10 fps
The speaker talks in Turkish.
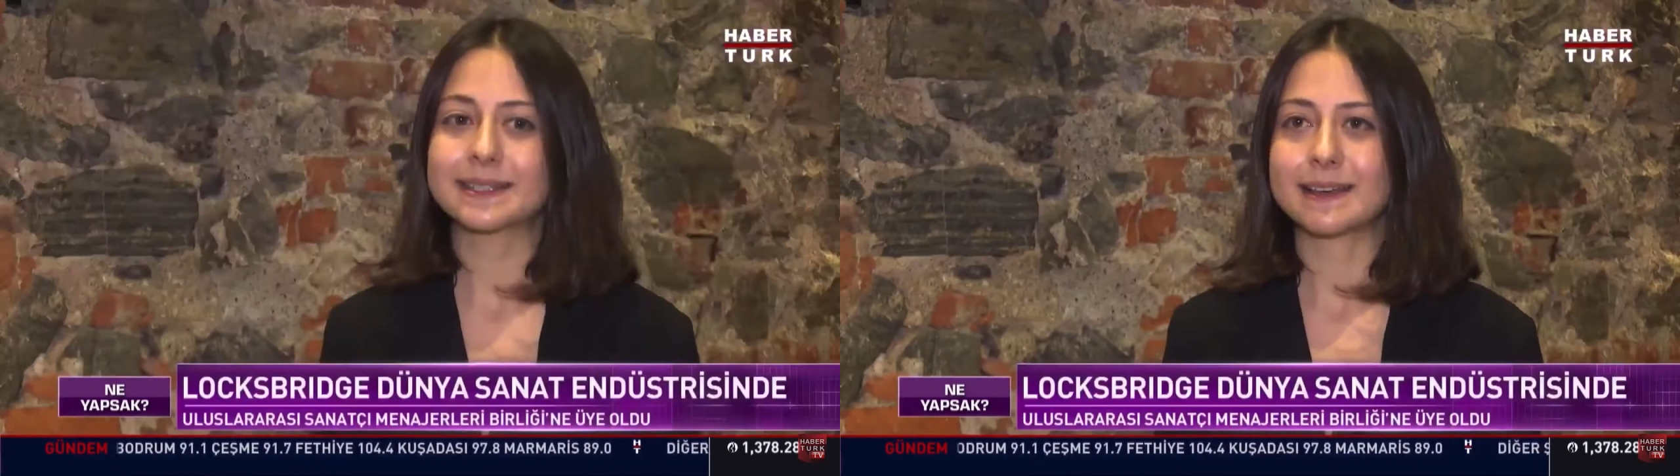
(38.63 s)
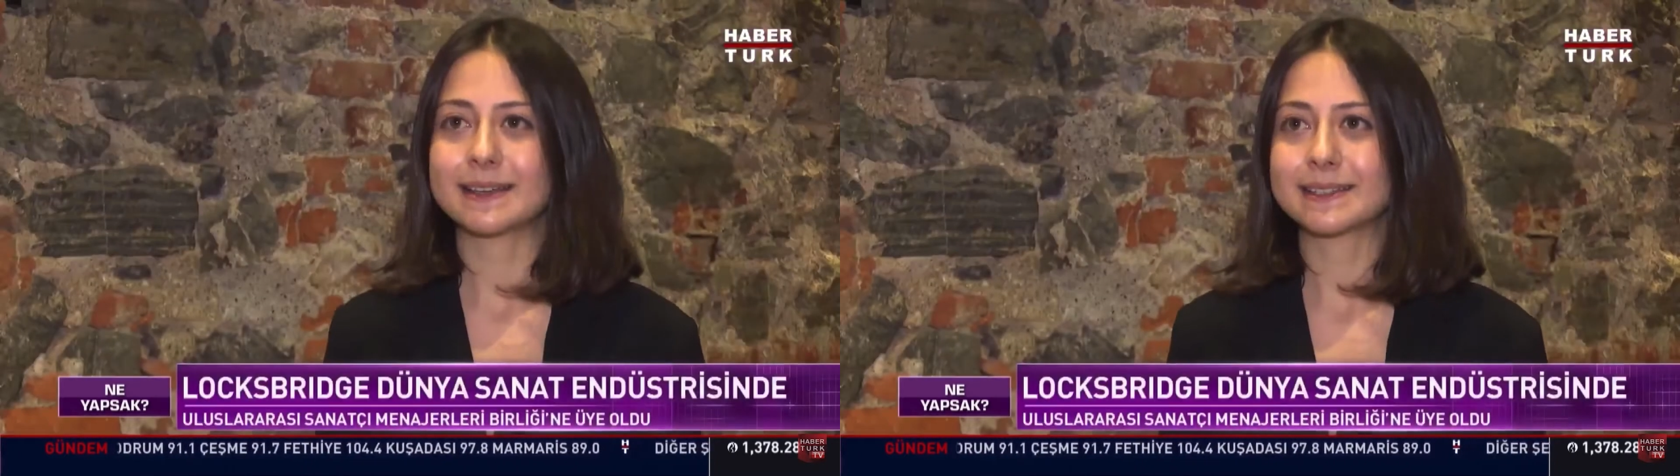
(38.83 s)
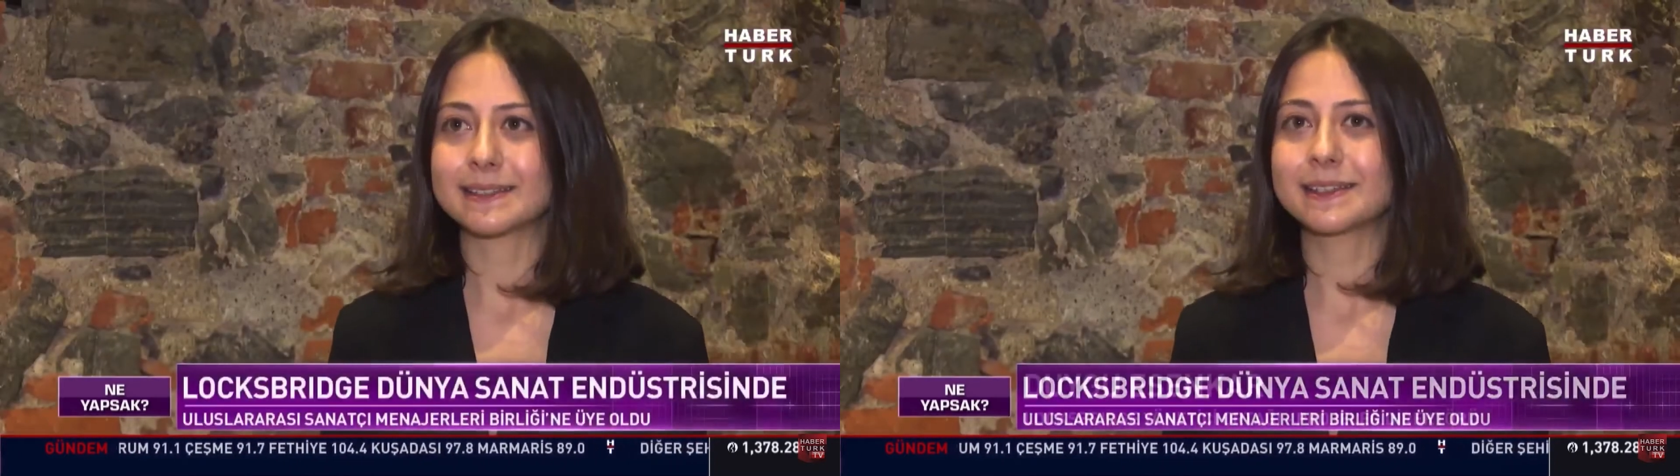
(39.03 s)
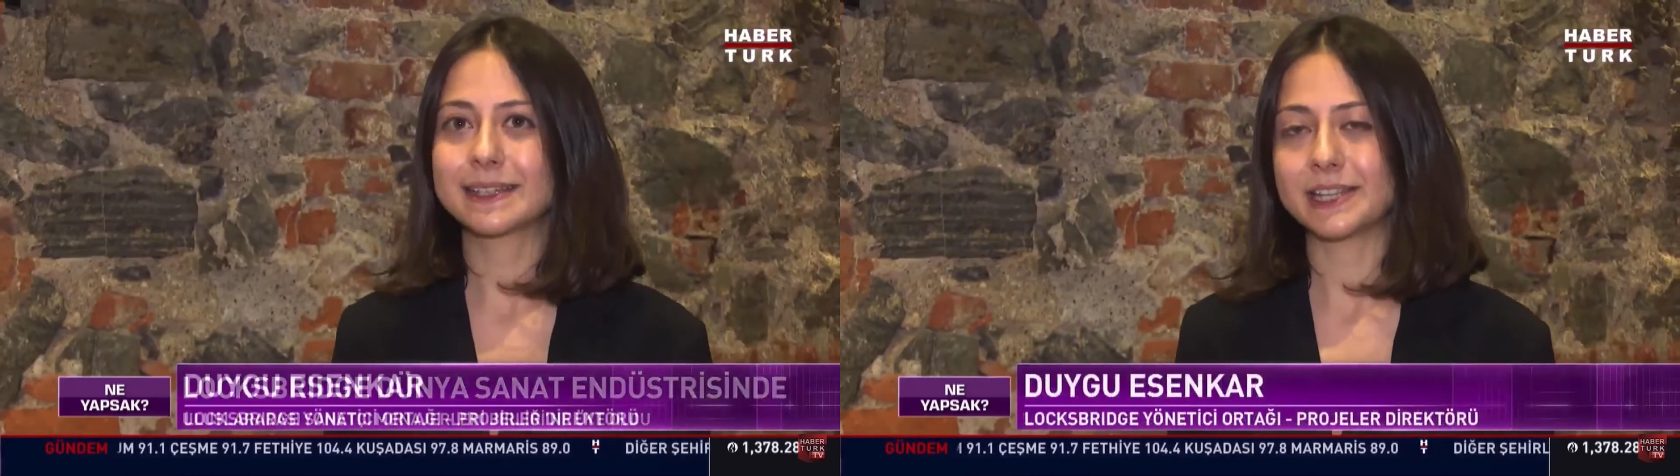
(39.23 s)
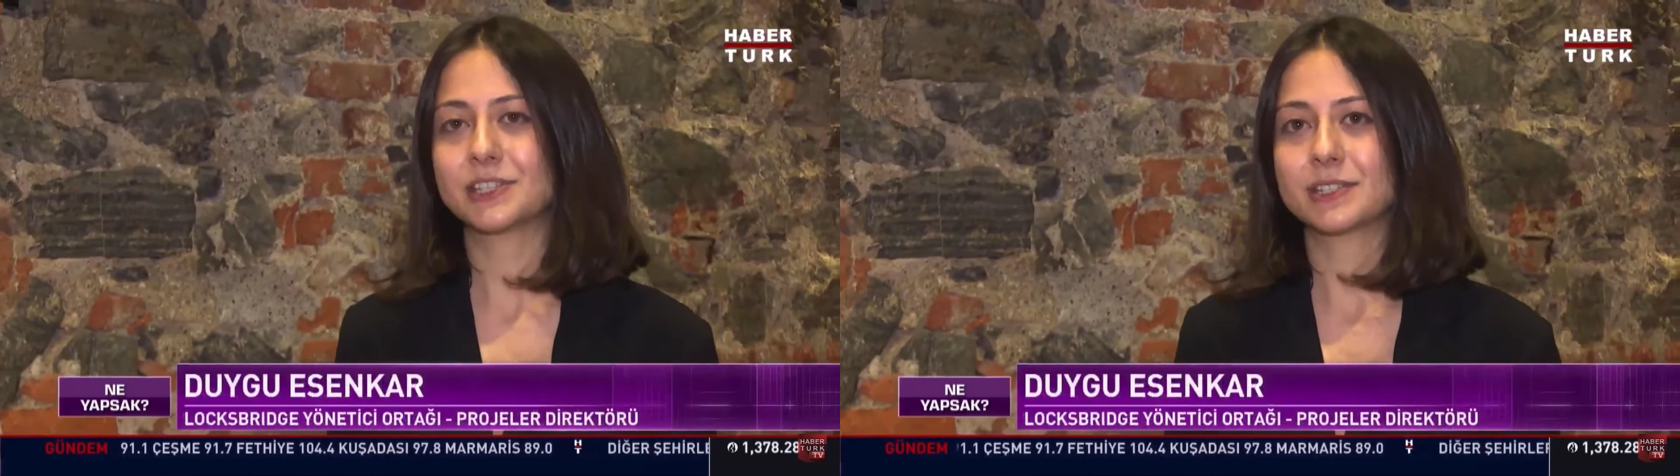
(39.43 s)
biz aslında
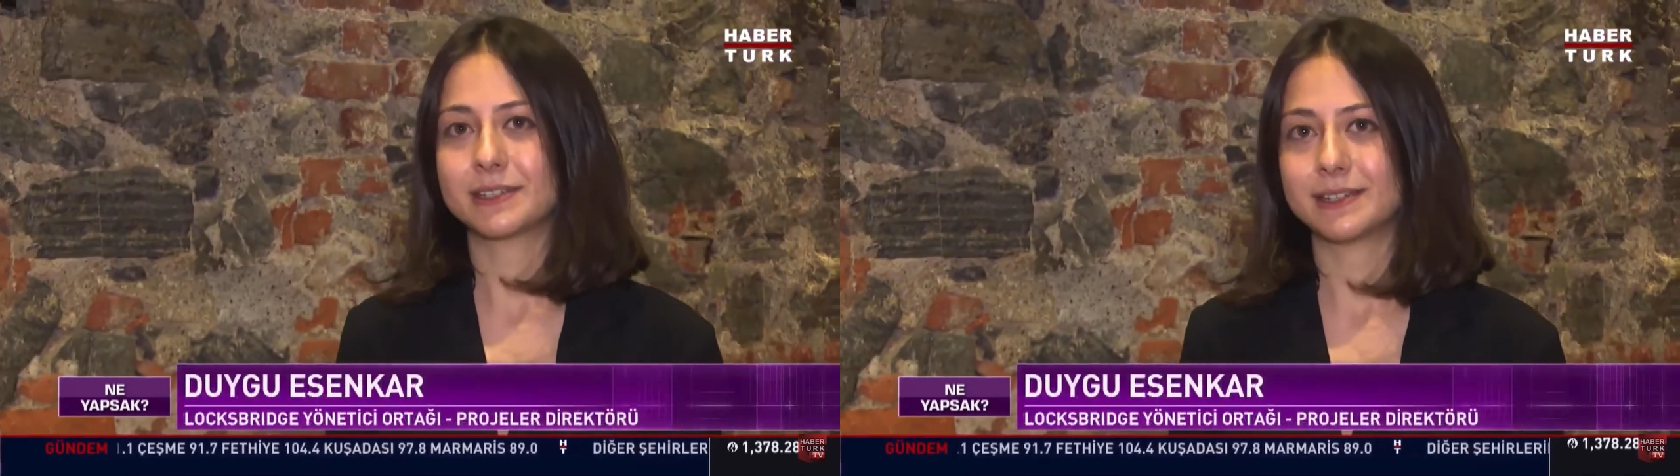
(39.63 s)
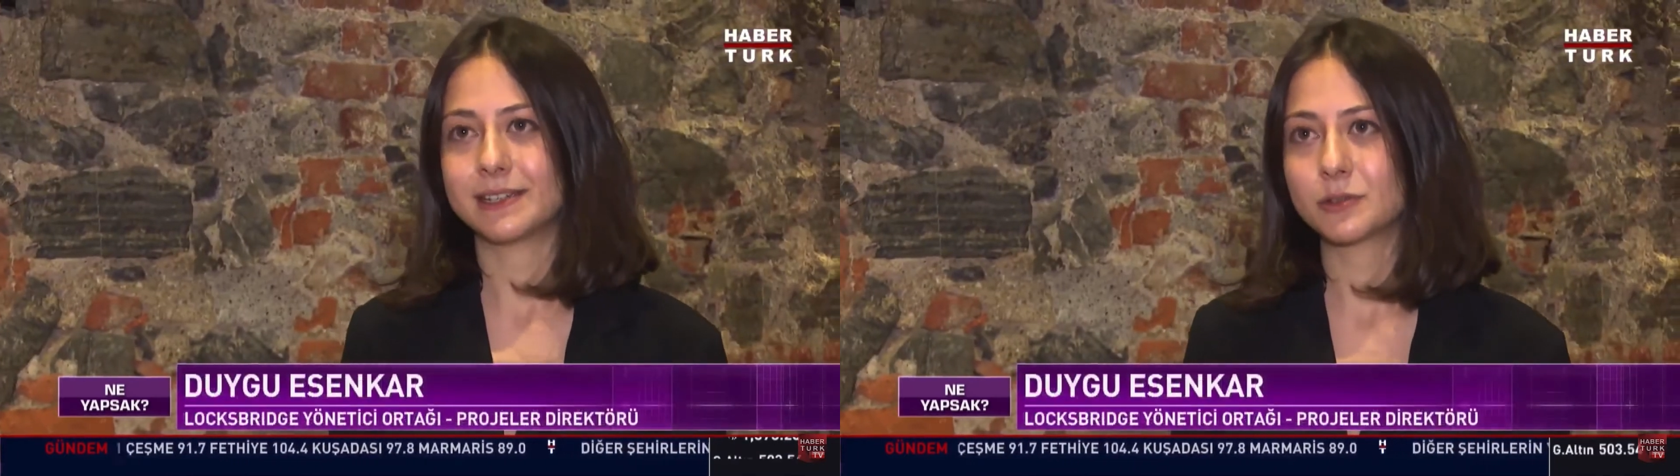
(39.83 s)
genç e,